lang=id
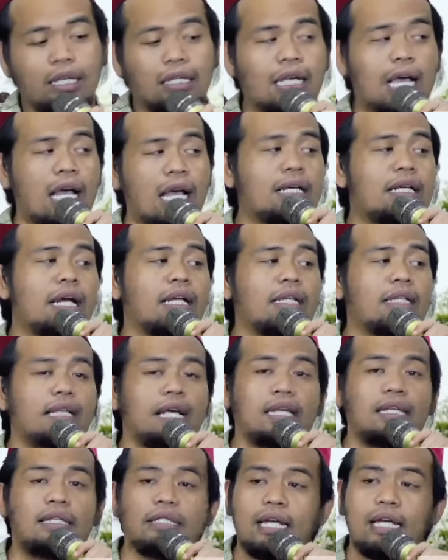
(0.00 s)
yang
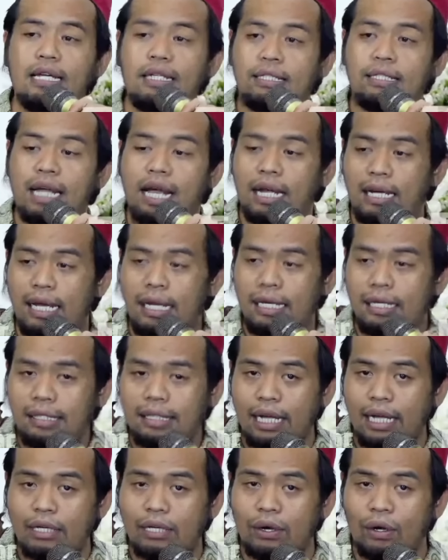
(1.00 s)
katanya
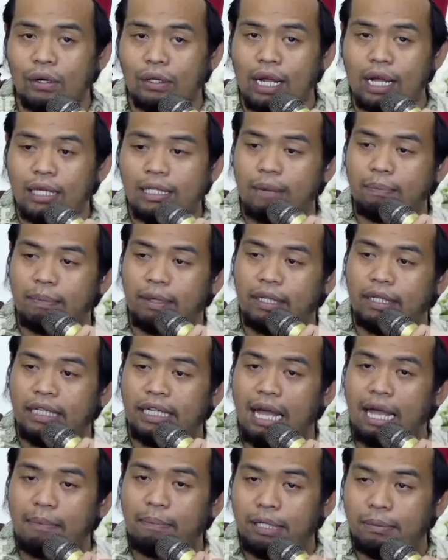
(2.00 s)
jangankan orang yang
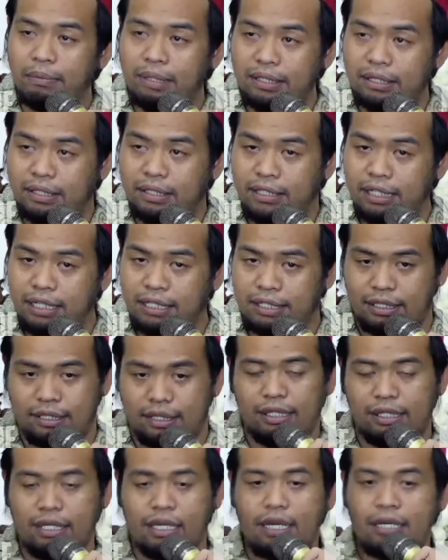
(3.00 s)
berdiam di
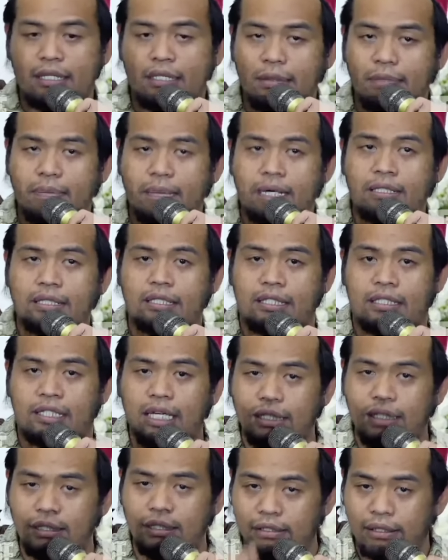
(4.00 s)
majelis di masjid